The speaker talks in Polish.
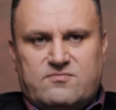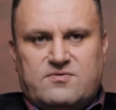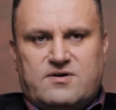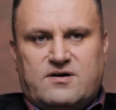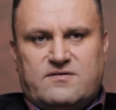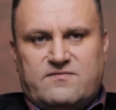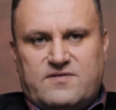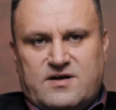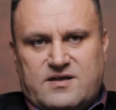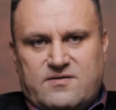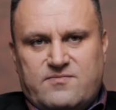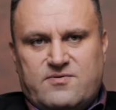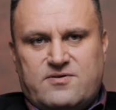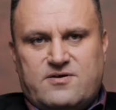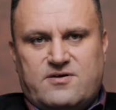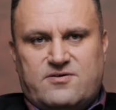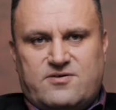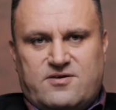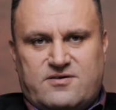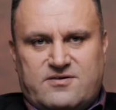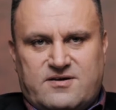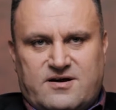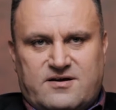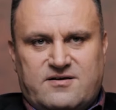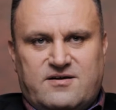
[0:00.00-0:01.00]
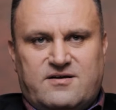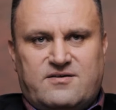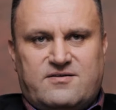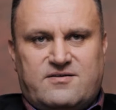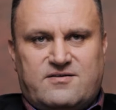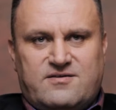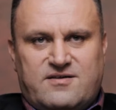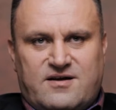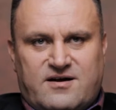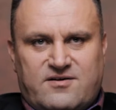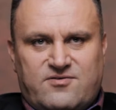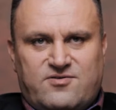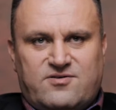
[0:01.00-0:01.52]
tak, w jakimś sensie tak.
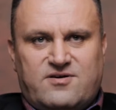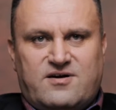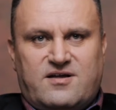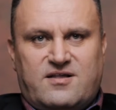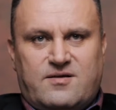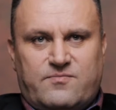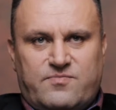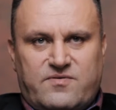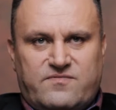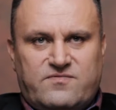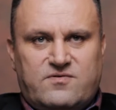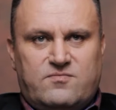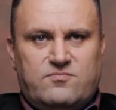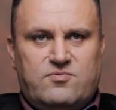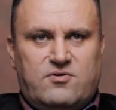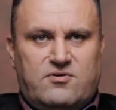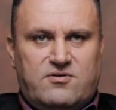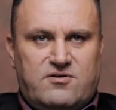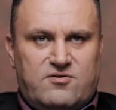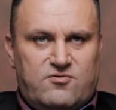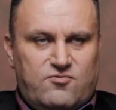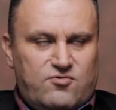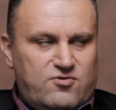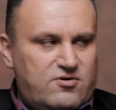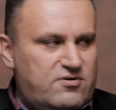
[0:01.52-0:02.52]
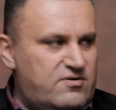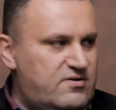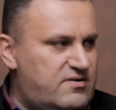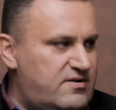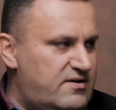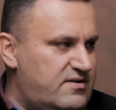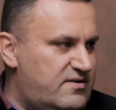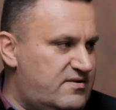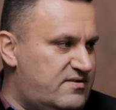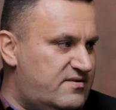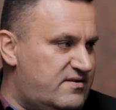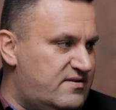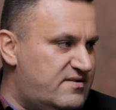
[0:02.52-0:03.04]
Jest tak, że ja na pewno biorę dużo z,
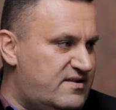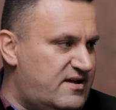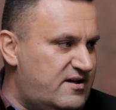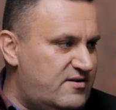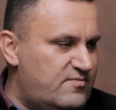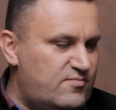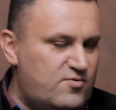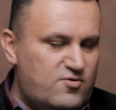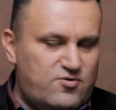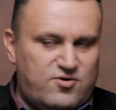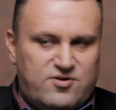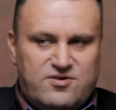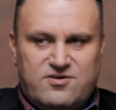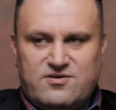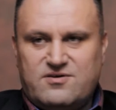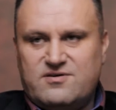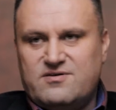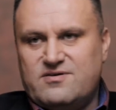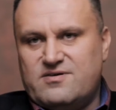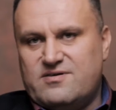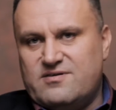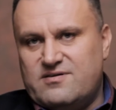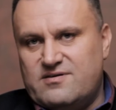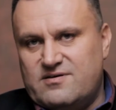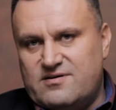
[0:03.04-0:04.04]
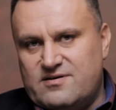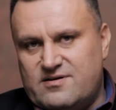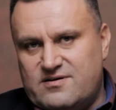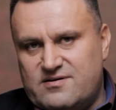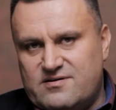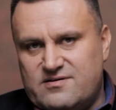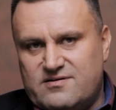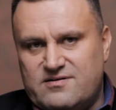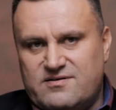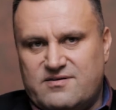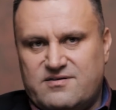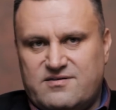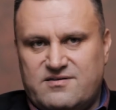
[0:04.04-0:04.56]
tej, z tych znajomości, z, tych,
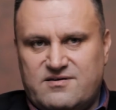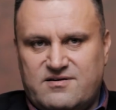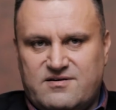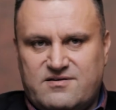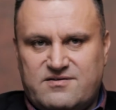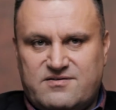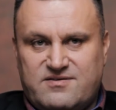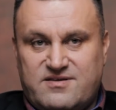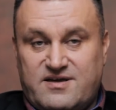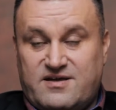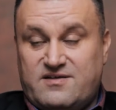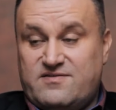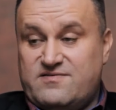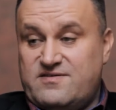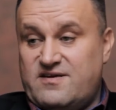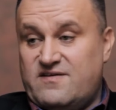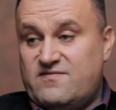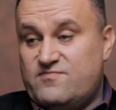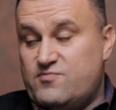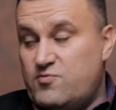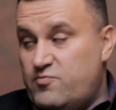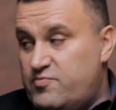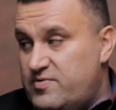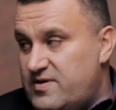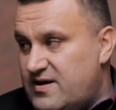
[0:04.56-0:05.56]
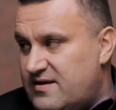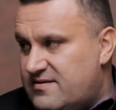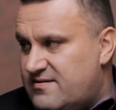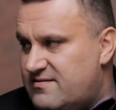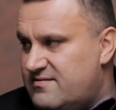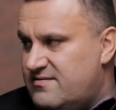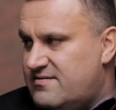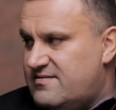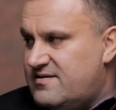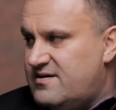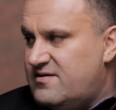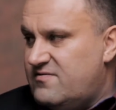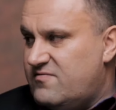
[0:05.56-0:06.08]
z, tych, z, z tej
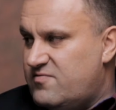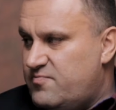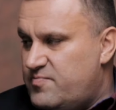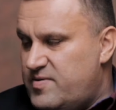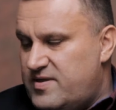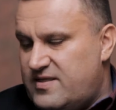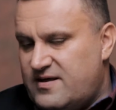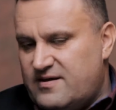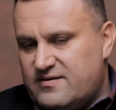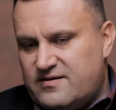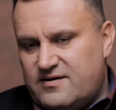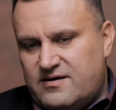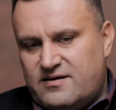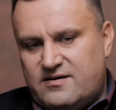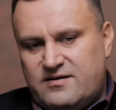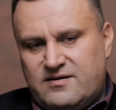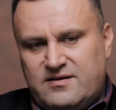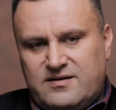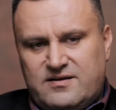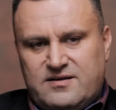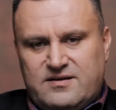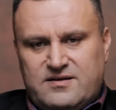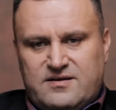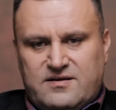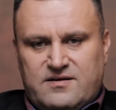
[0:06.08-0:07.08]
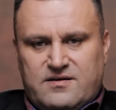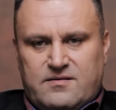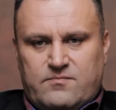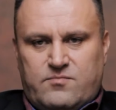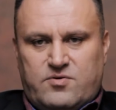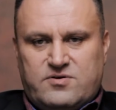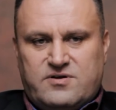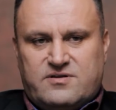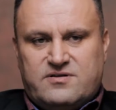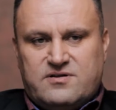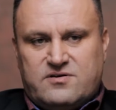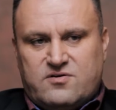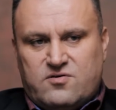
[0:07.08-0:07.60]
współpracy, z tego wspierania, bo
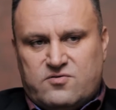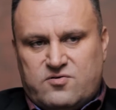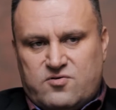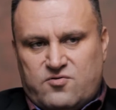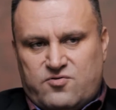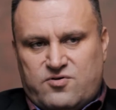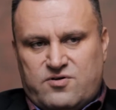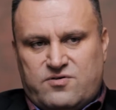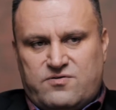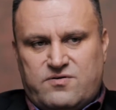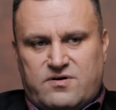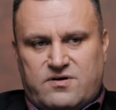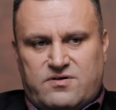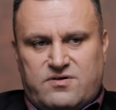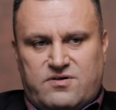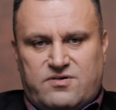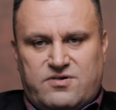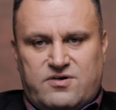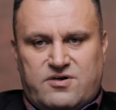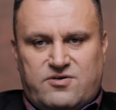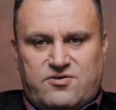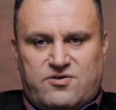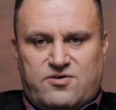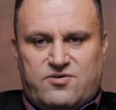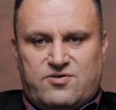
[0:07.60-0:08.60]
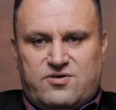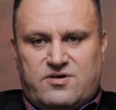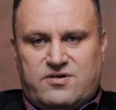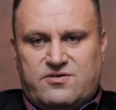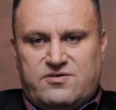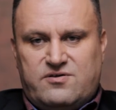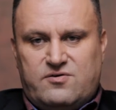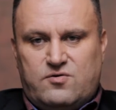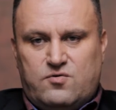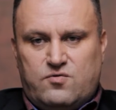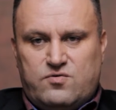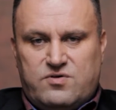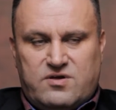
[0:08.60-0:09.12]
nie tylko to, że człowiek się cieszy, że
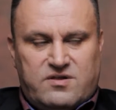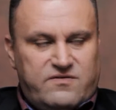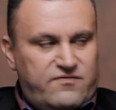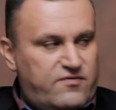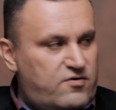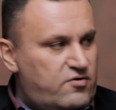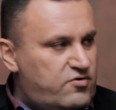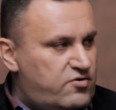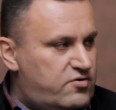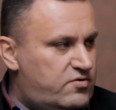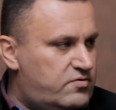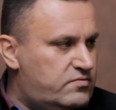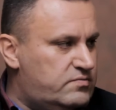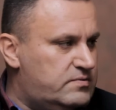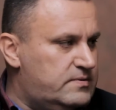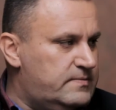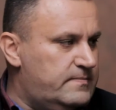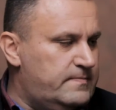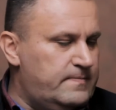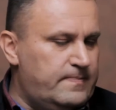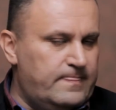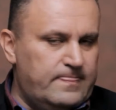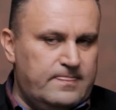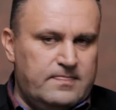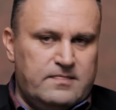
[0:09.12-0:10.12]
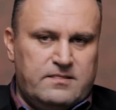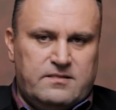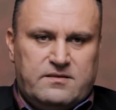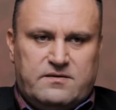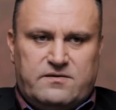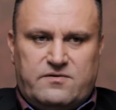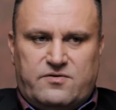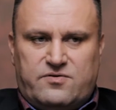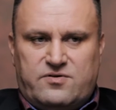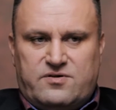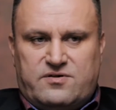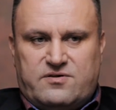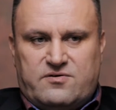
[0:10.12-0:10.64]
ci ludzie tworzą,
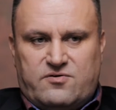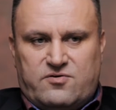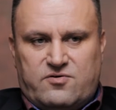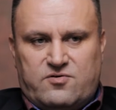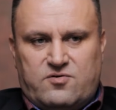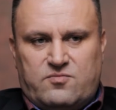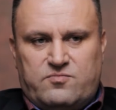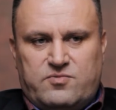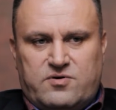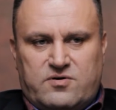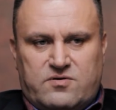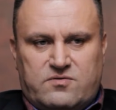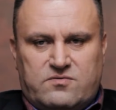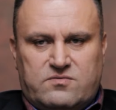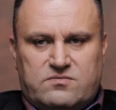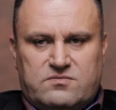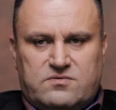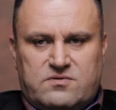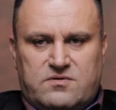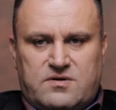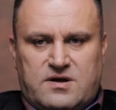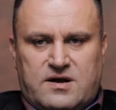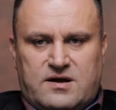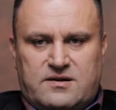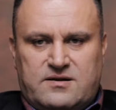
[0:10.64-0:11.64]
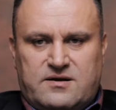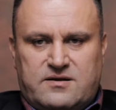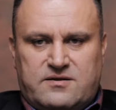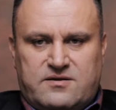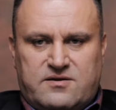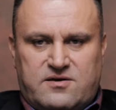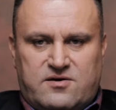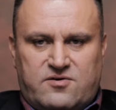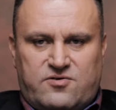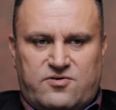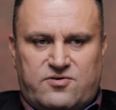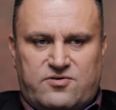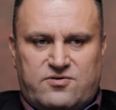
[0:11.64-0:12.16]
że coś robią, ale
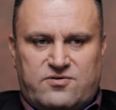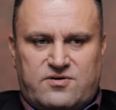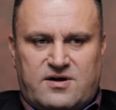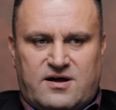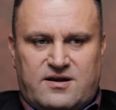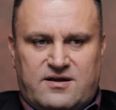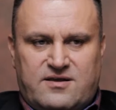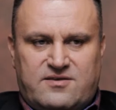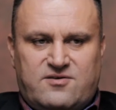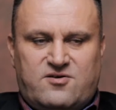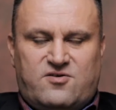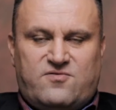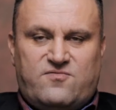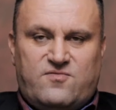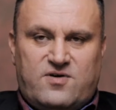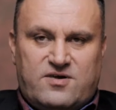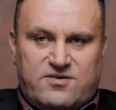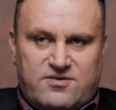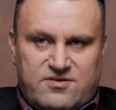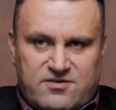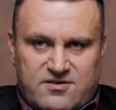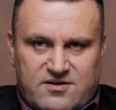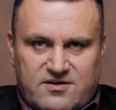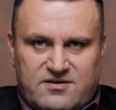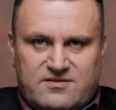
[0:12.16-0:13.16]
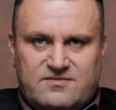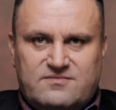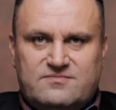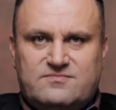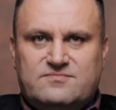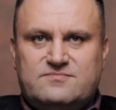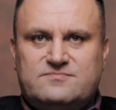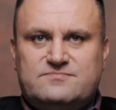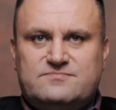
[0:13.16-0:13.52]
też, ale też właśnie